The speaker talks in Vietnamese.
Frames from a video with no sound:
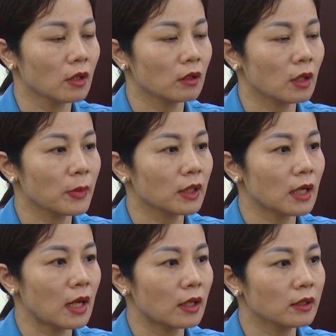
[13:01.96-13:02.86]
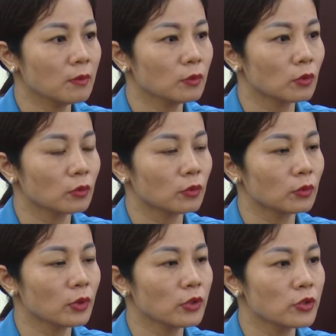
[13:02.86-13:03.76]
Đặc biệt là tiếp tục
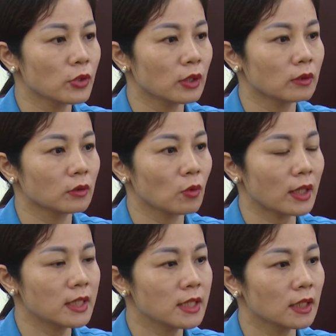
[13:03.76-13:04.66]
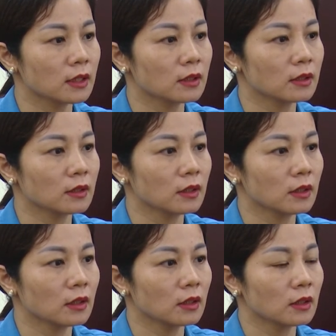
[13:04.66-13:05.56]
tuyên truyền, quán triệt
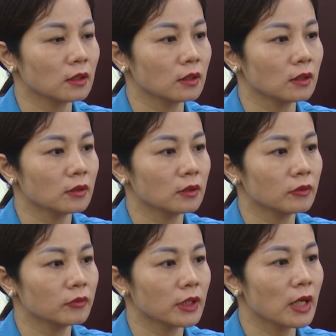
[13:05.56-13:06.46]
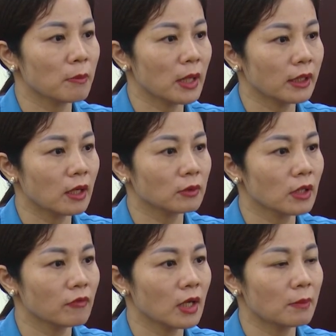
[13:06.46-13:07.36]
ờ, việc đẩy mạnh học
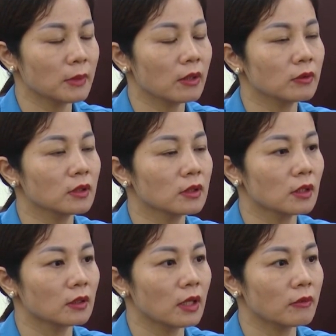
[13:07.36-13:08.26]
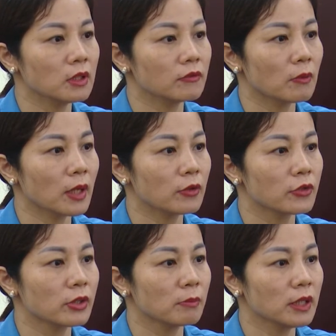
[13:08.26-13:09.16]
tập và làm theo tư tưởng đạo đức phong cách
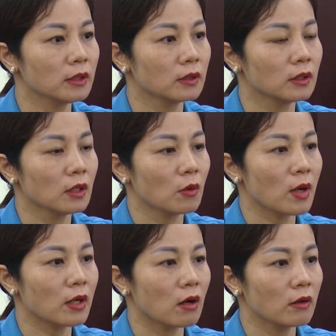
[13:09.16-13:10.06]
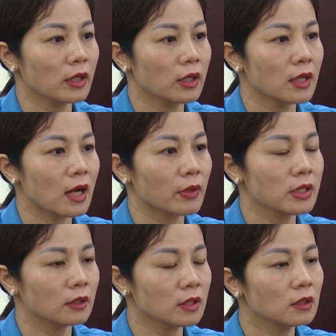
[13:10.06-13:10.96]
Hồ Chí Minh qua đó để nâng cao cái
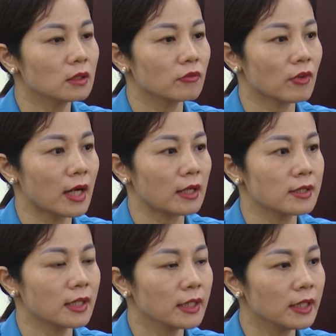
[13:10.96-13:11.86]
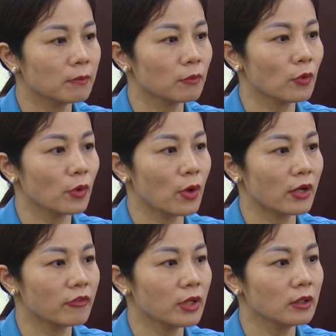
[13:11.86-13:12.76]
nhận thức và trách nhiệm của
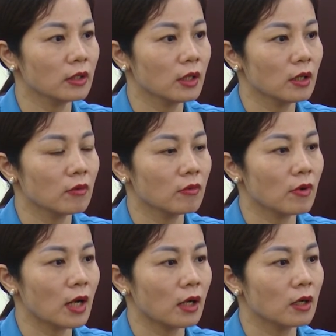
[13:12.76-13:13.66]
đoàn viên và